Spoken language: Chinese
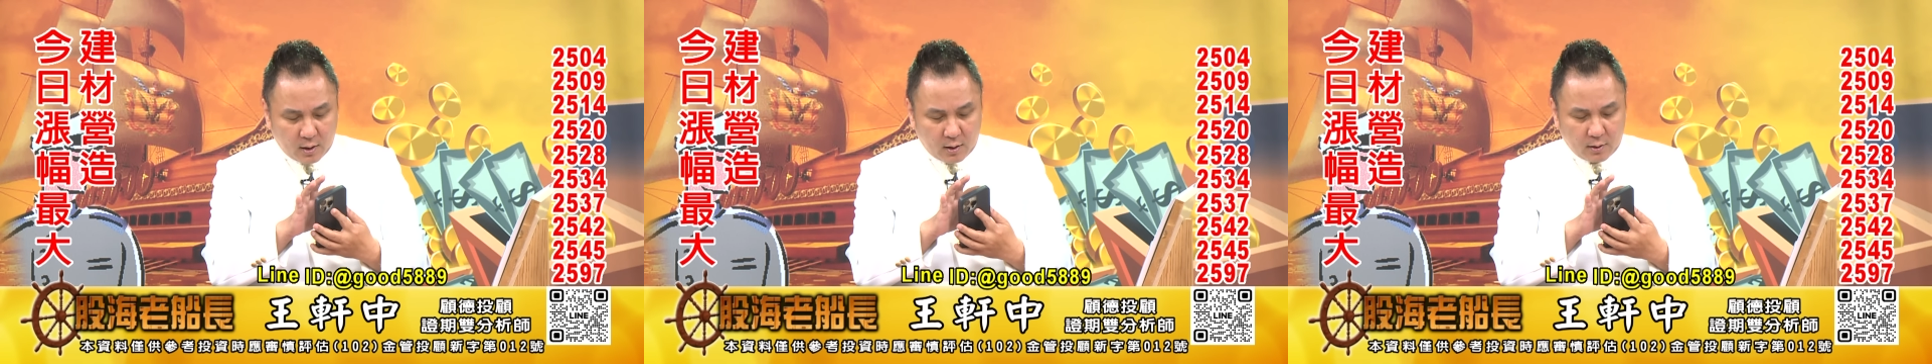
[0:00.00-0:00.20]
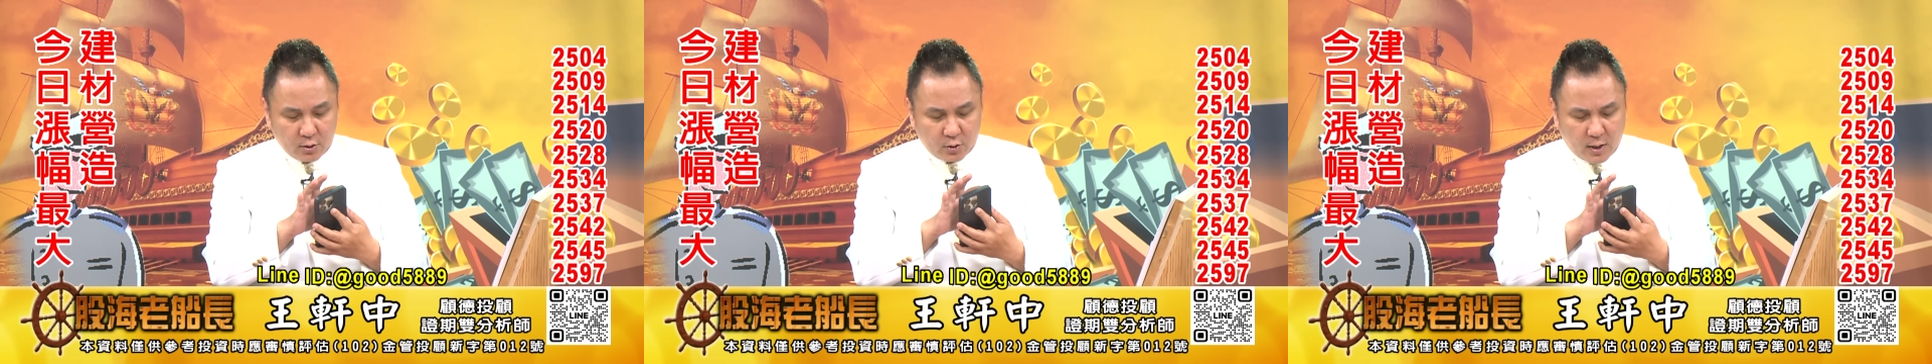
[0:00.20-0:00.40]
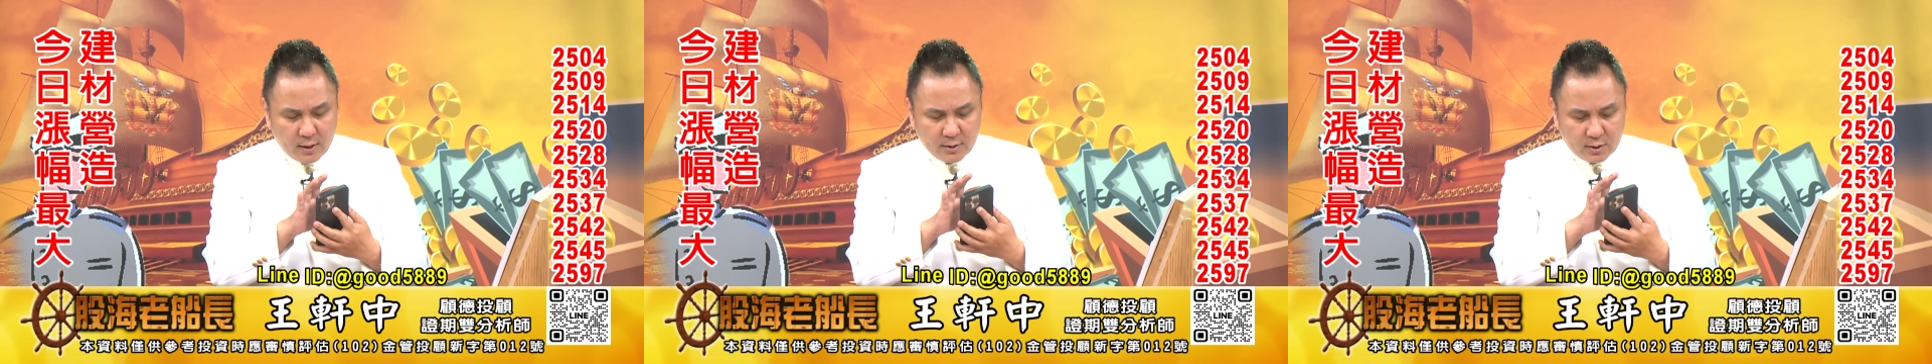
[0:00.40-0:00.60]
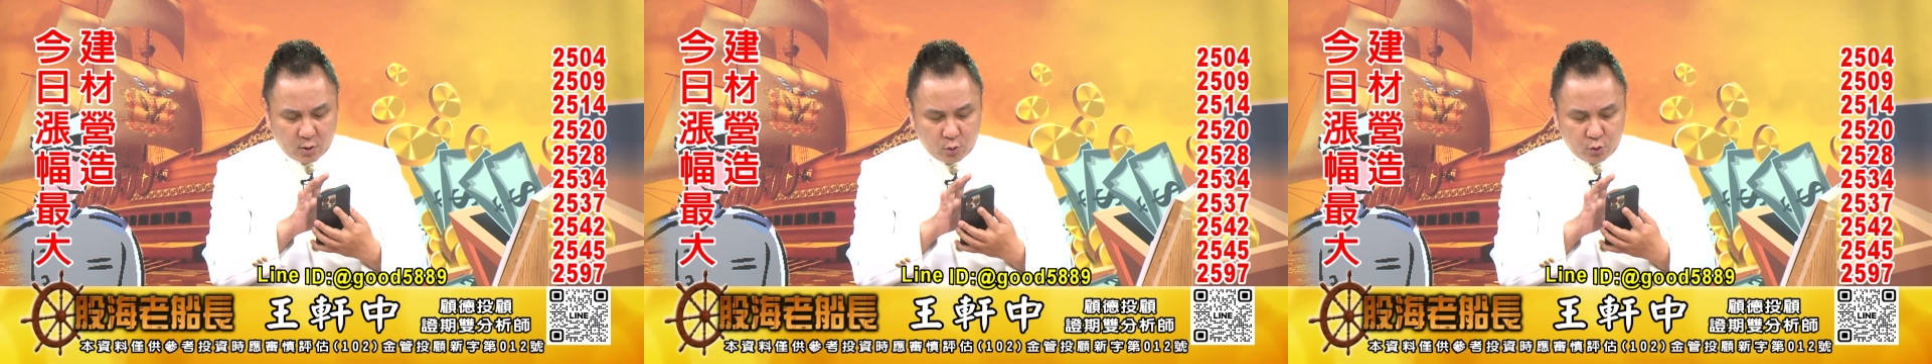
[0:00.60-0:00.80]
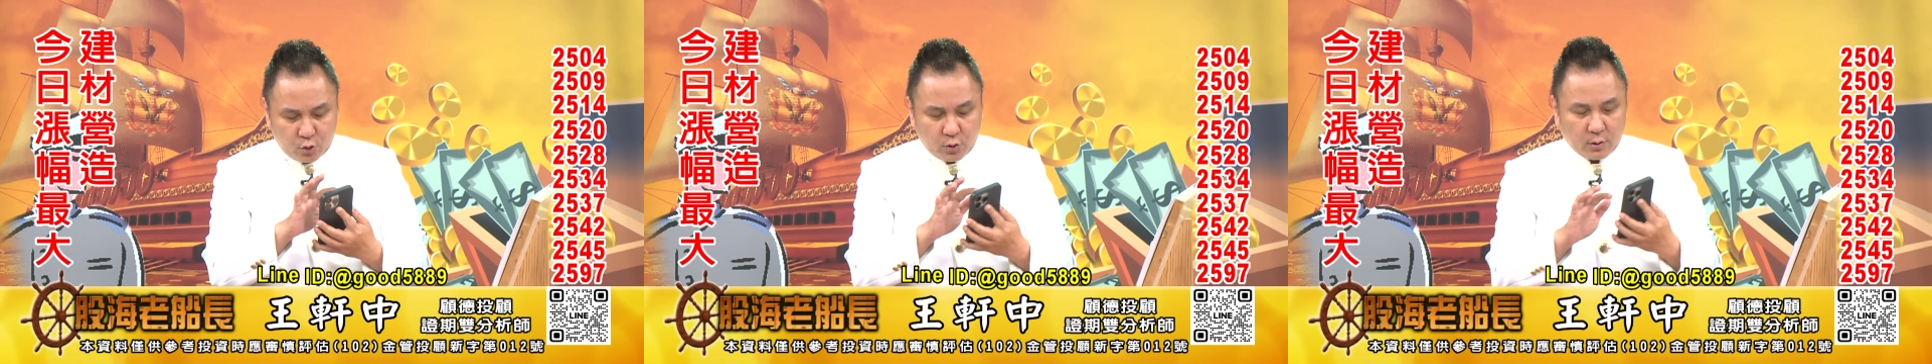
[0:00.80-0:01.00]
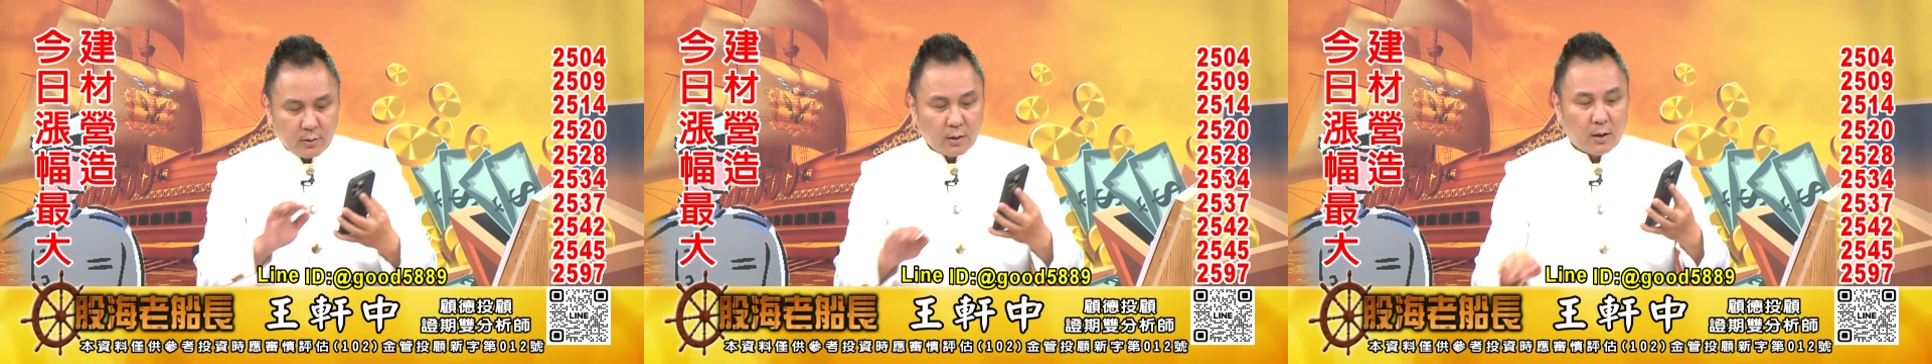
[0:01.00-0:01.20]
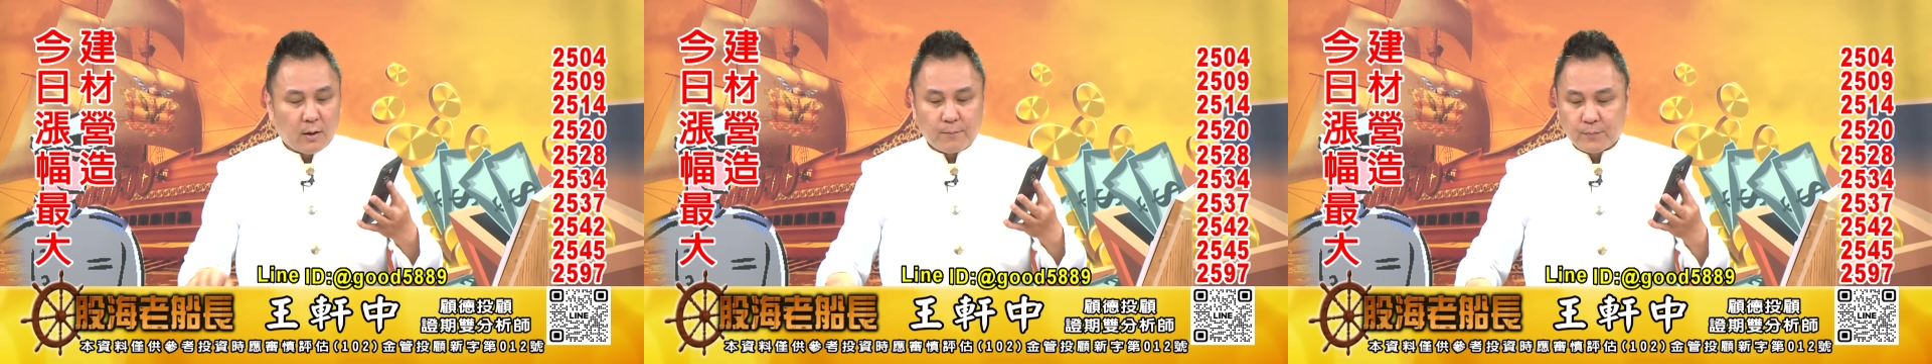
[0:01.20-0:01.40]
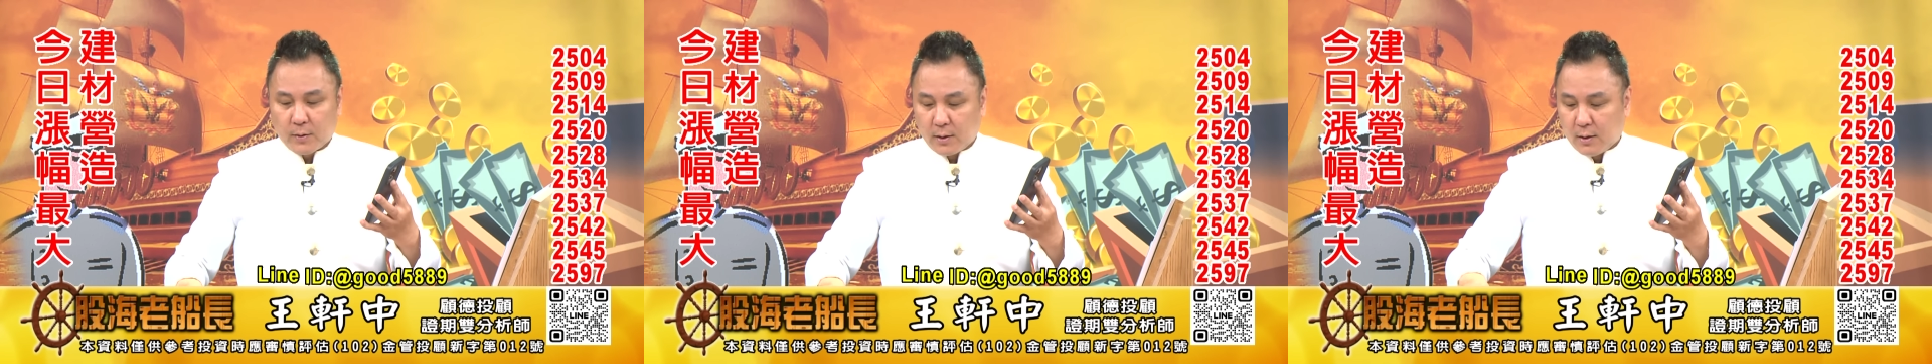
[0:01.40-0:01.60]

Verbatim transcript: 啊，你就按搜寻哈。